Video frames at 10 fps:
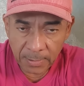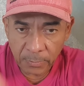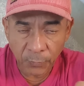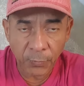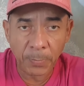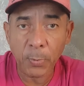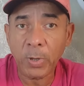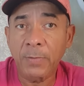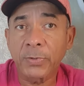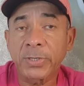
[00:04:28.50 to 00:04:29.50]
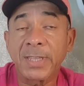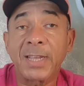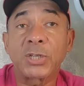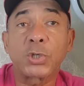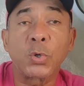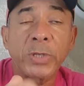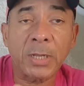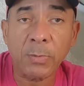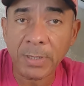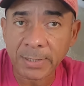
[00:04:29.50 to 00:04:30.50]
Não foi porque você deixou de
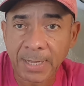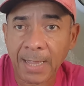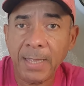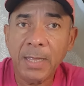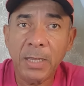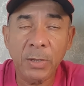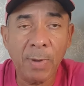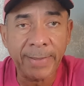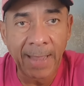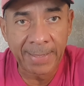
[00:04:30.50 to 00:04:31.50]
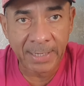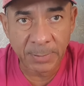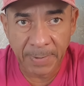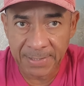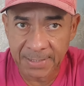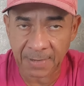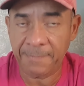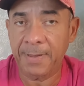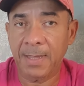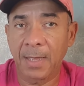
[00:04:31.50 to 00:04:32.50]
atualizar em uma data
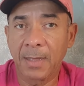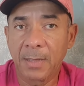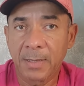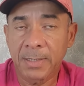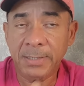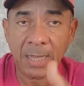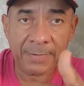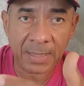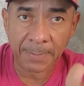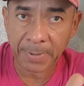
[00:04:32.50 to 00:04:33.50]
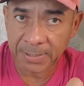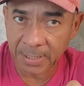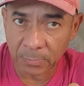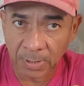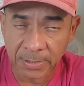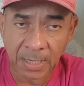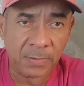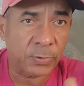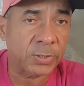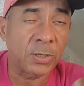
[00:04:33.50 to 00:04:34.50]
específica que estava lá para ser atualizado
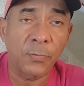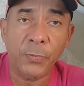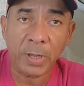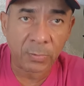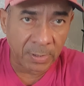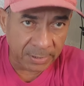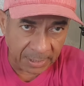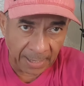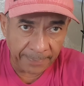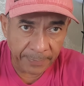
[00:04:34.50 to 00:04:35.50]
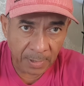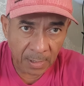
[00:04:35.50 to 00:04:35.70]
e você não foi atualizar.